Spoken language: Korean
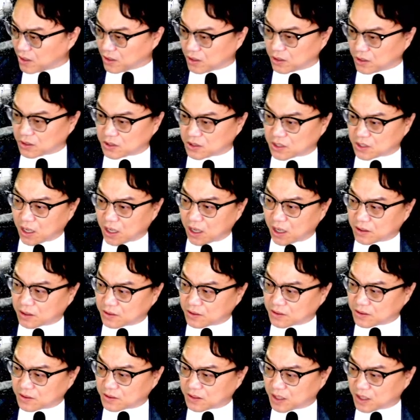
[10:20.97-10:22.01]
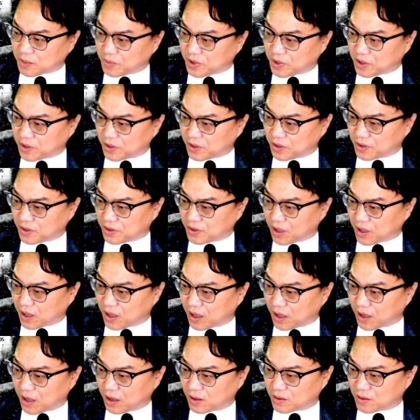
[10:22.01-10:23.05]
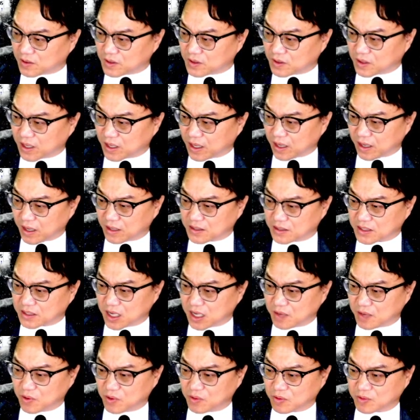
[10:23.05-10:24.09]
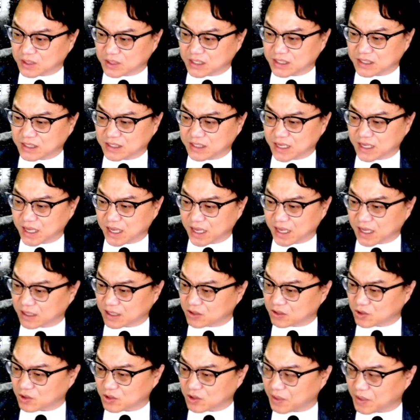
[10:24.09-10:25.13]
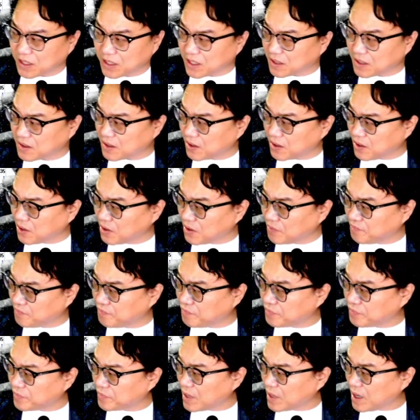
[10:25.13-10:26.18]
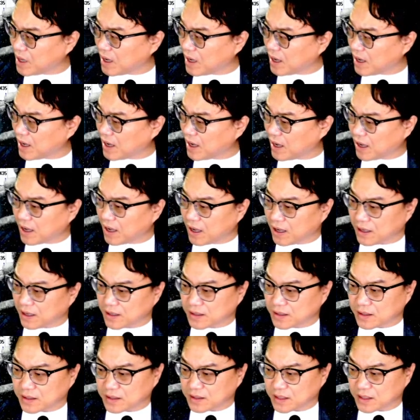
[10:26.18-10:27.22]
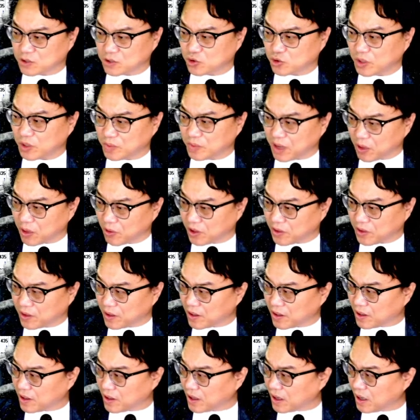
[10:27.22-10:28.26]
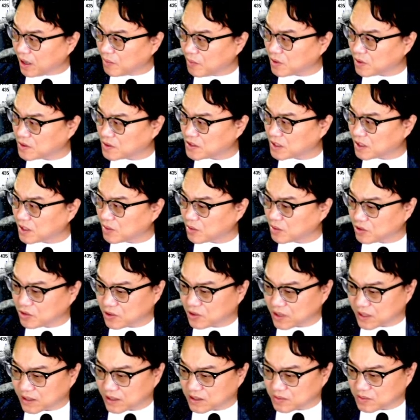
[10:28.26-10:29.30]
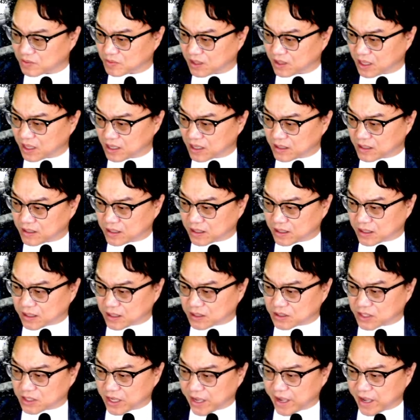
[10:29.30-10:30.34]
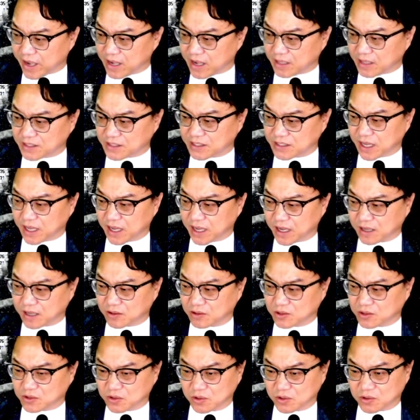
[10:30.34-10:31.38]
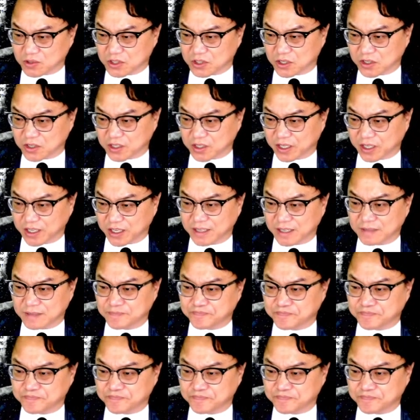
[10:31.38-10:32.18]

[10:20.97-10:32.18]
자, 그렇다면 아, 어저께 제법 크게 조정받았던 아, 태조 이방원 한번 챙겨보도록 하겠습니다. 자, 엘지 에너지 솔루션이